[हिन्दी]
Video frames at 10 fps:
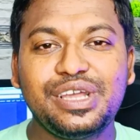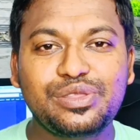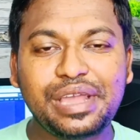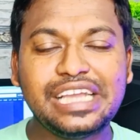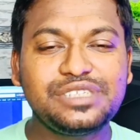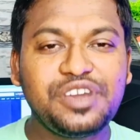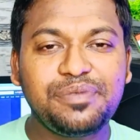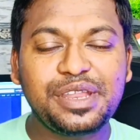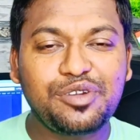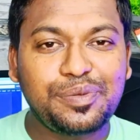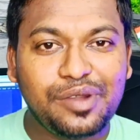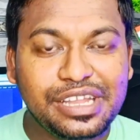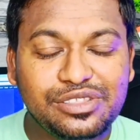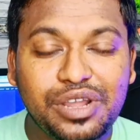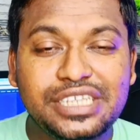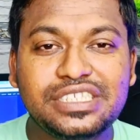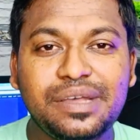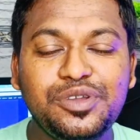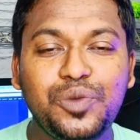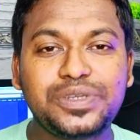तो गैस वेरी वेरी गुड मॉर्निंग तो गैस
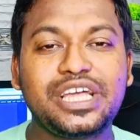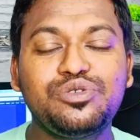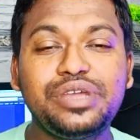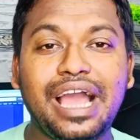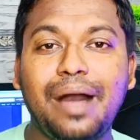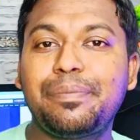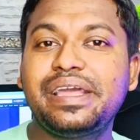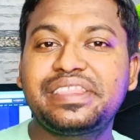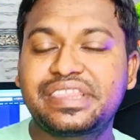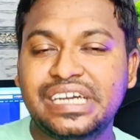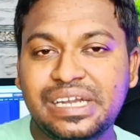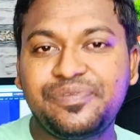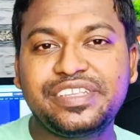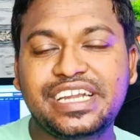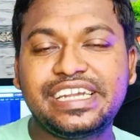सभी को बता दूं यहाँ पे थर्ड फेज का